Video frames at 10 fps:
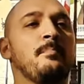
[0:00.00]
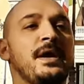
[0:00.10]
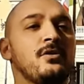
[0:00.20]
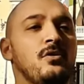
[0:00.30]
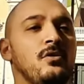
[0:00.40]

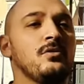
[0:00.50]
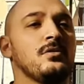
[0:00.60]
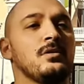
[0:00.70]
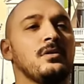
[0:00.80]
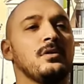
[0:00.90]
Però
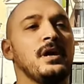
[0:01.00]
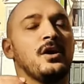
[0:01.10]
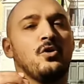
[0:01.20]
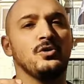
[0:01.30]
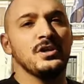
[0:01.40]
eh,
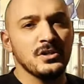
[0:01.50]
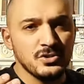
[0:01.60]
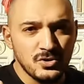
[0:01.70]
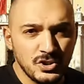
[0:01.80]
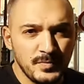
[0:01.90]
è con il
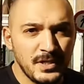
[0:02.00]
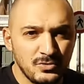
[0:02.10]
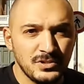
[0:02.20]
Risorgimento